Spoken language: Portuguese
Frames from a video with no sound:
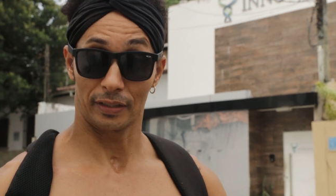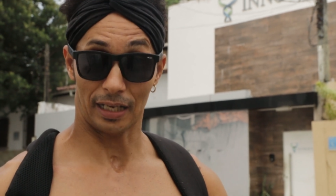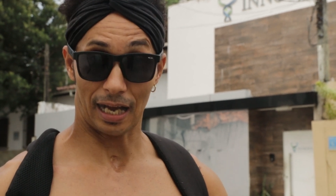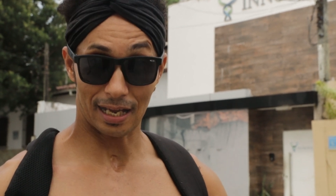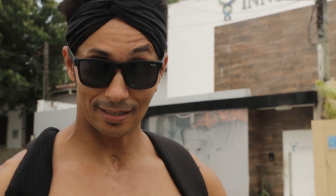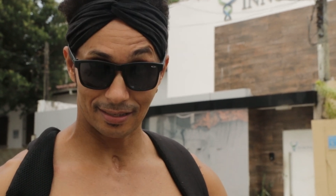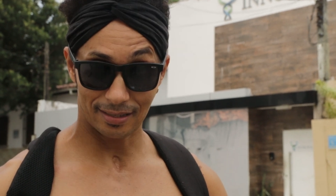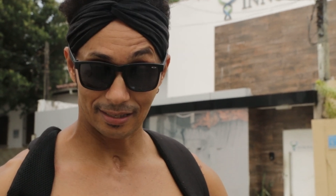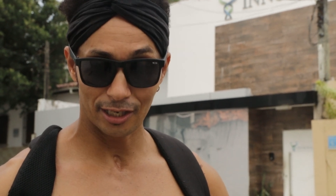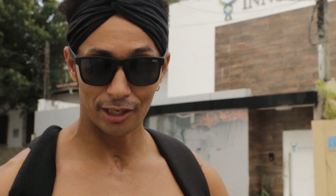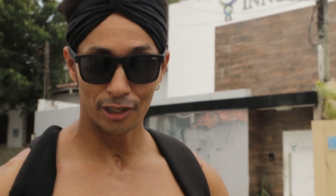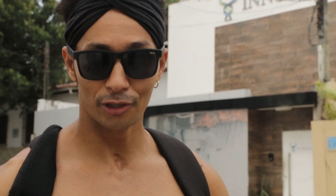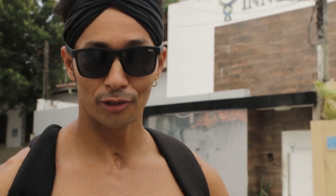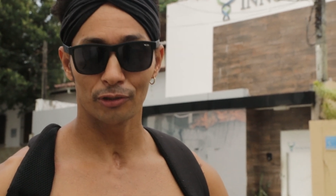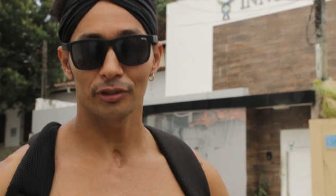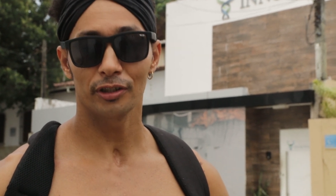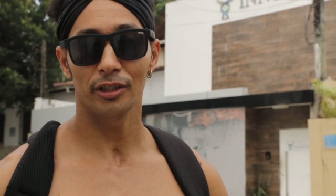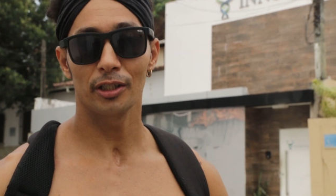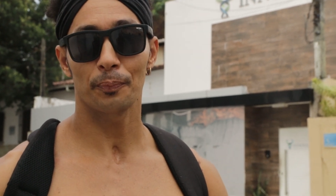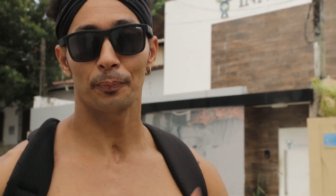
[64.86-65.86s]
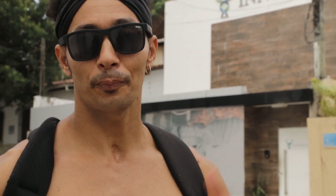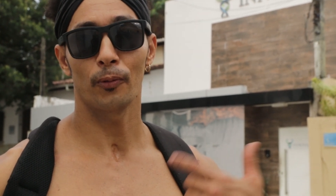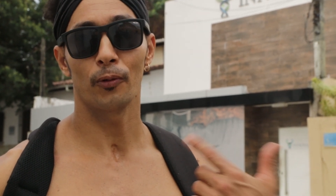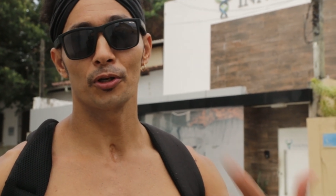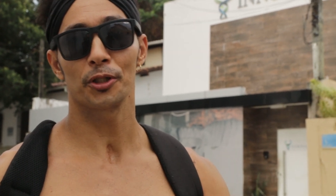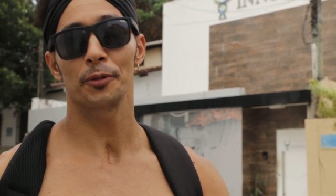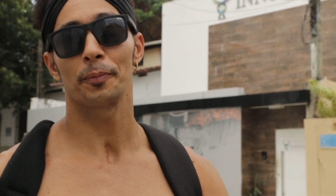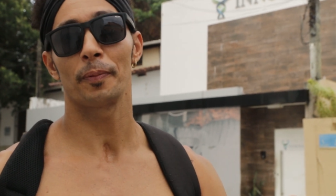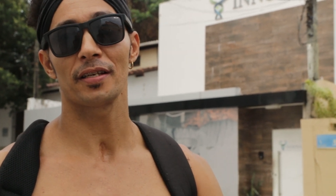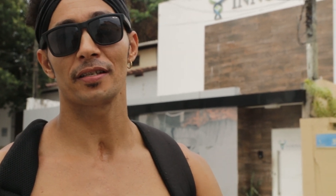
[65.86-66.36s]
caseiro e
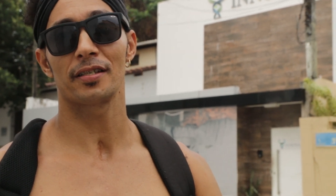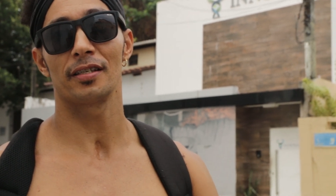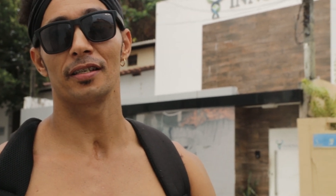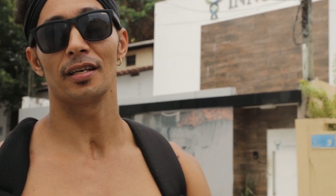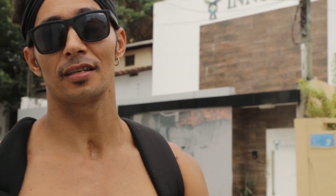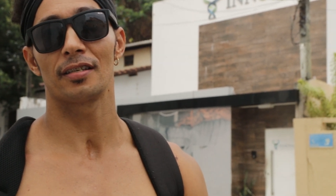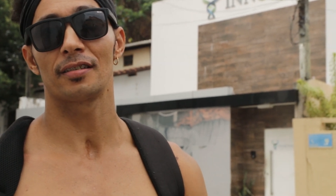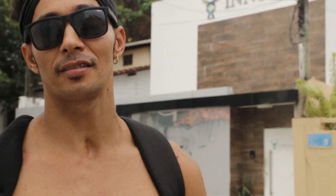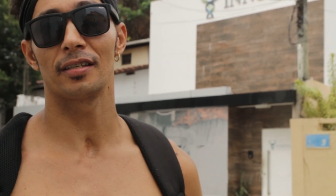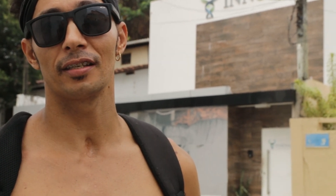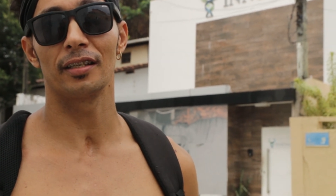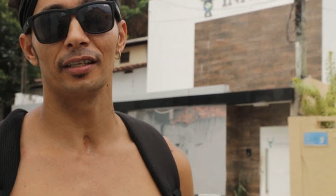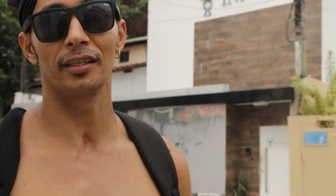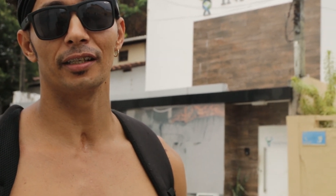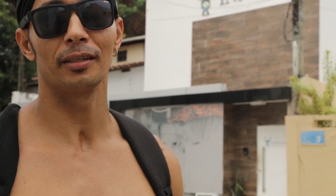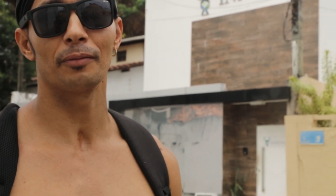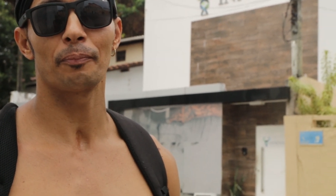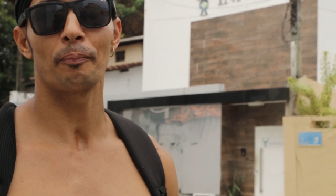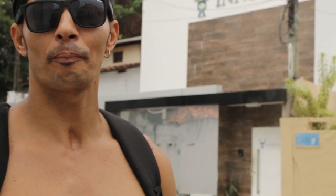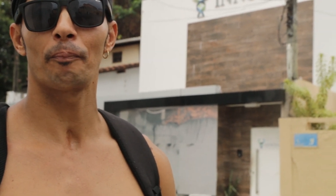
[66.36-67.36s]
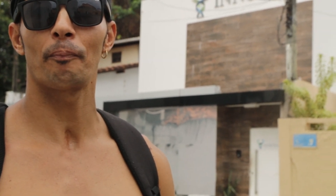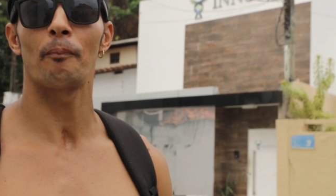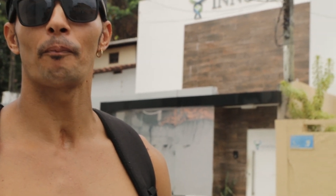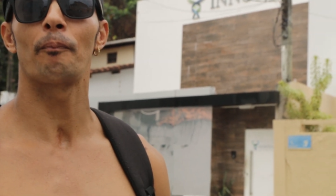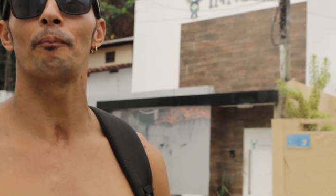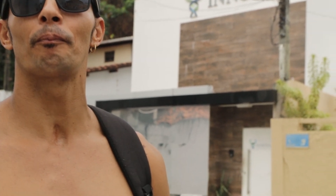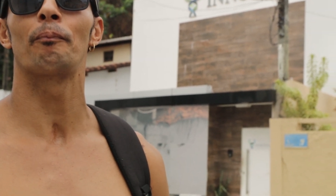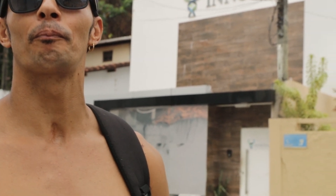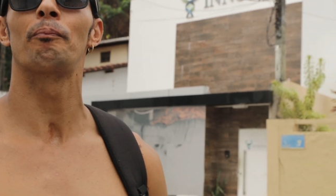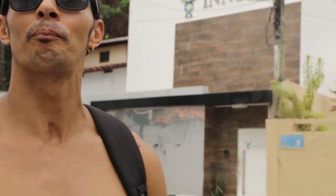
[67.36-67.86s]
depois passei a ser
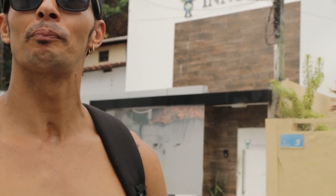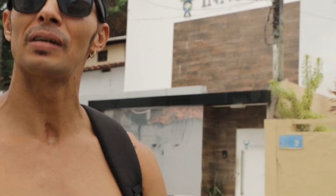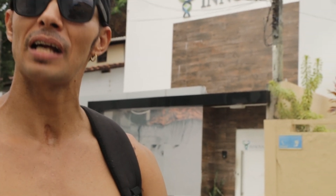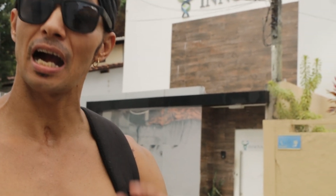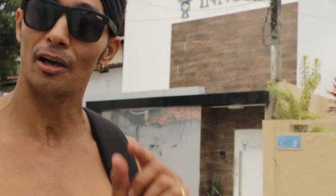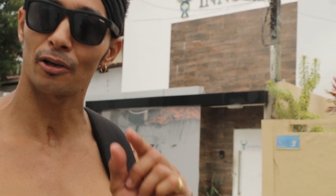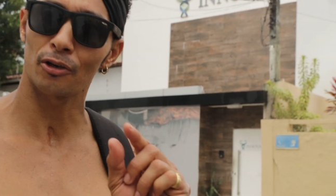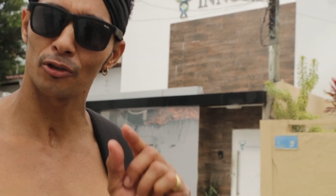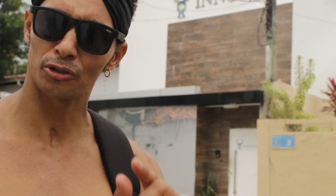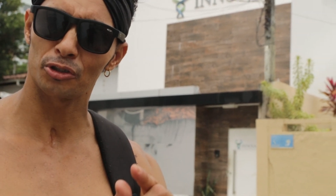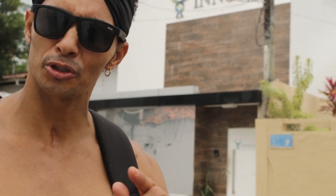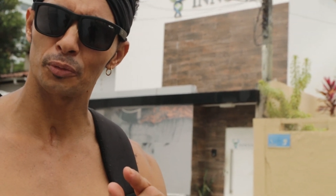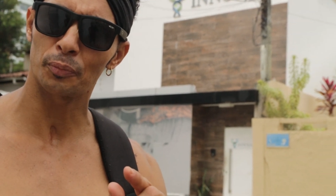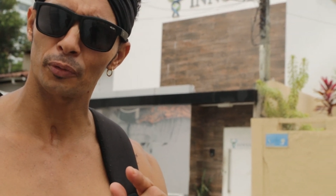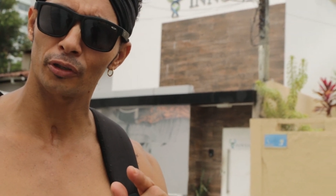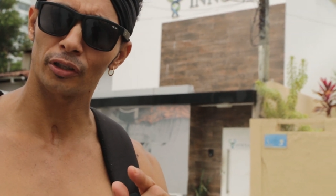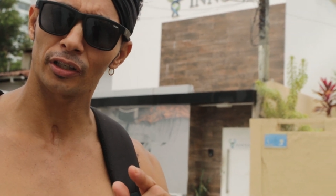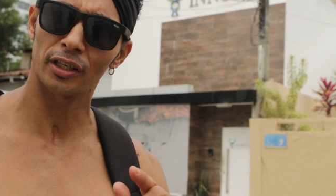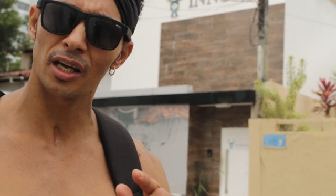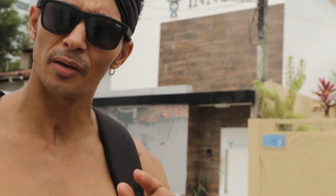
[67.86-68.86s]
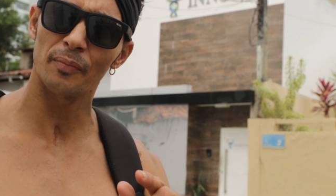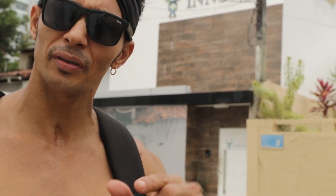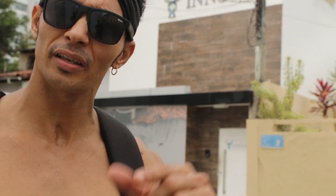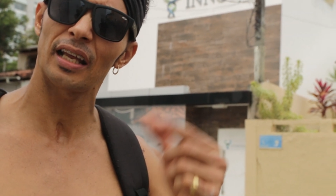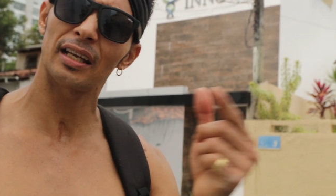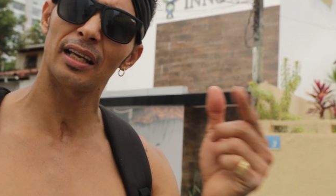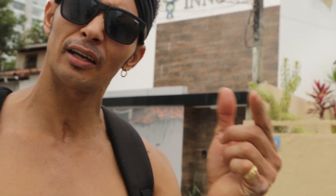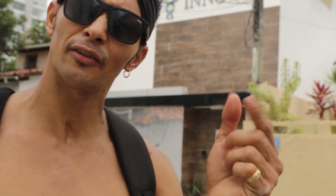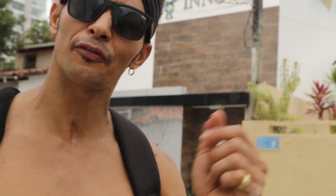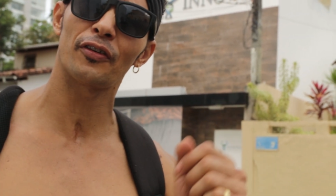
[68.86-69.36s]
garoto de programa.
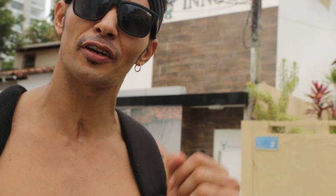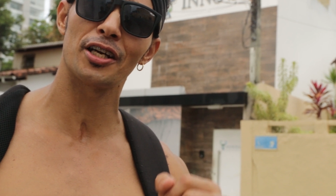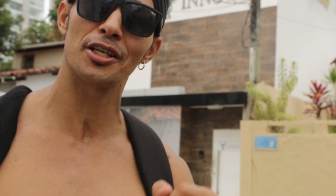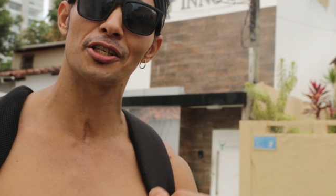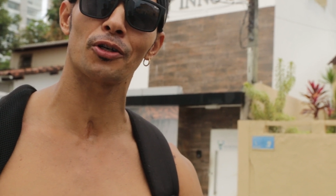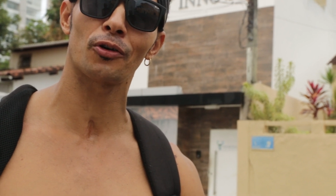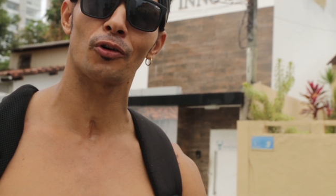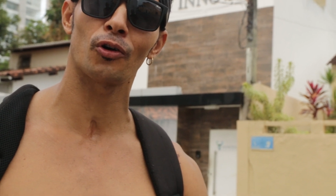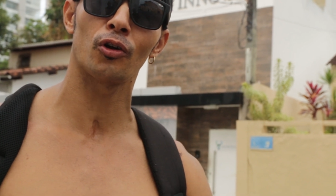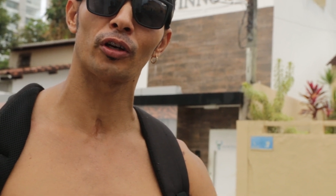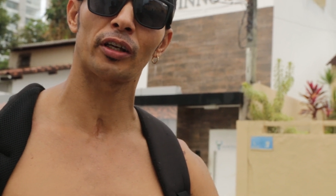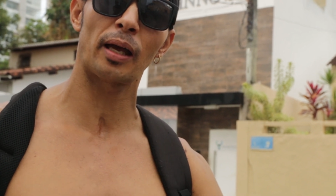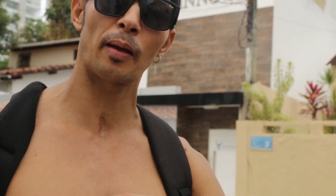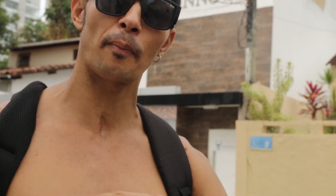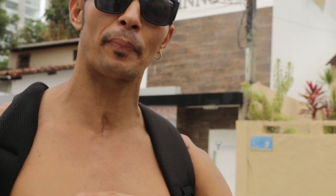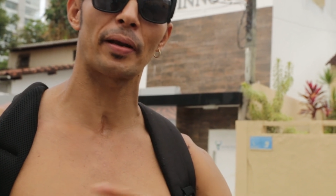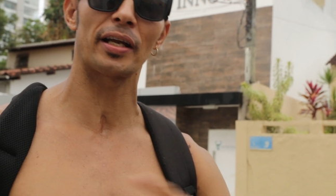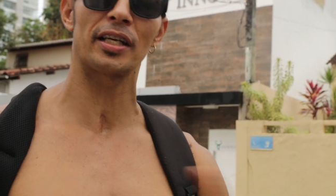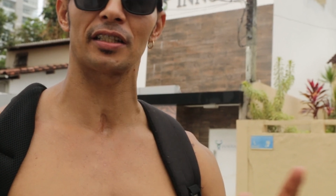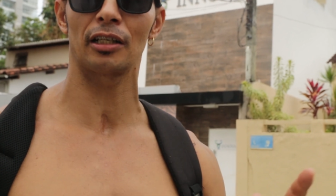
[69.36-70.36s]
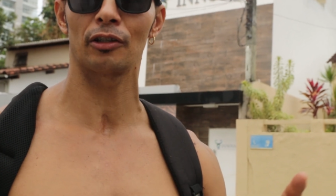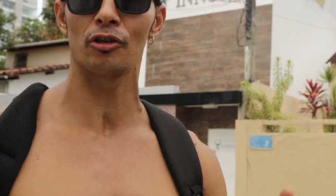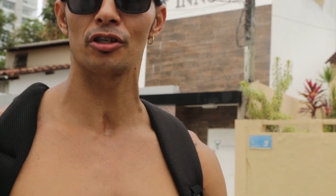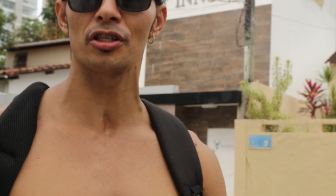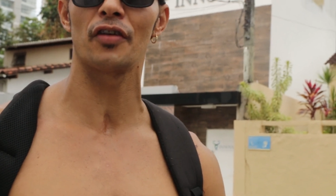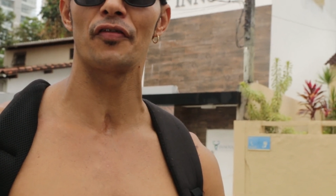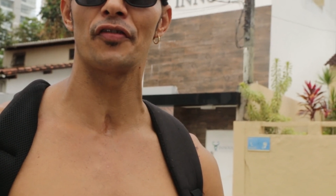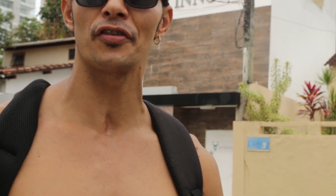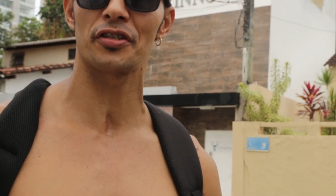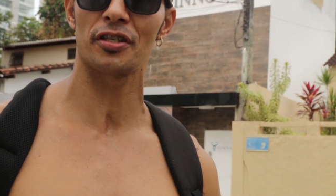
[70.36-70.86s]
Lá na frente eu coloquei prestador
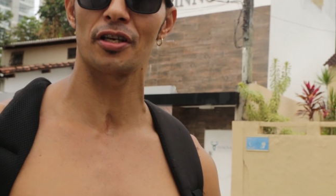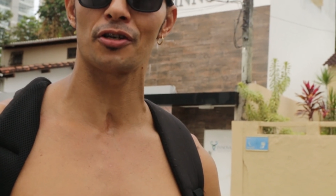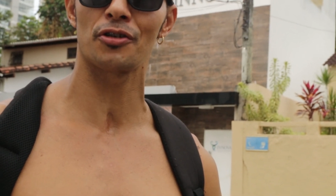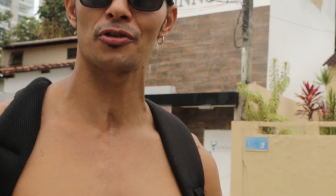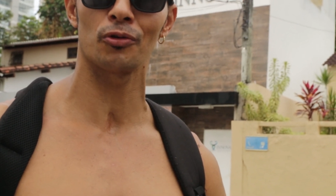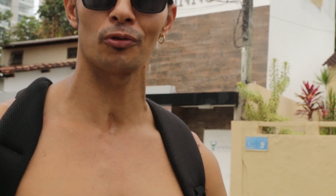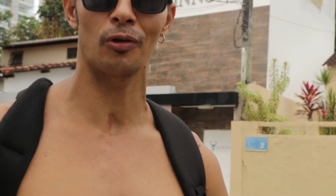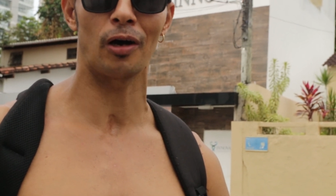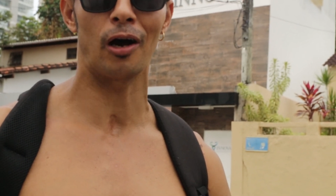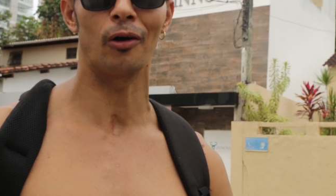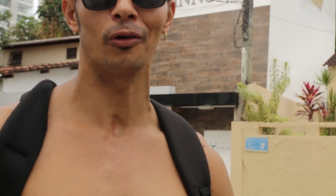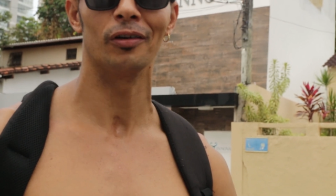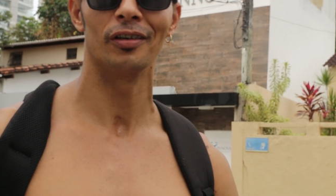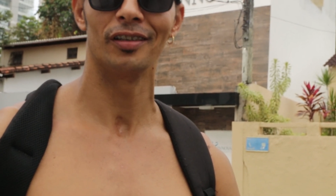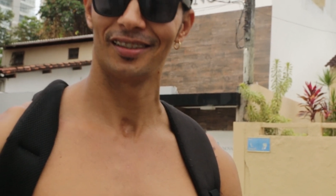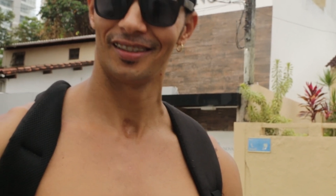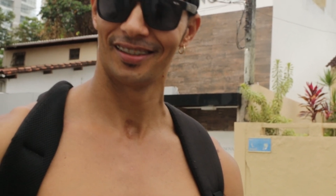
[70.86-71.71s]
de serviço sexual.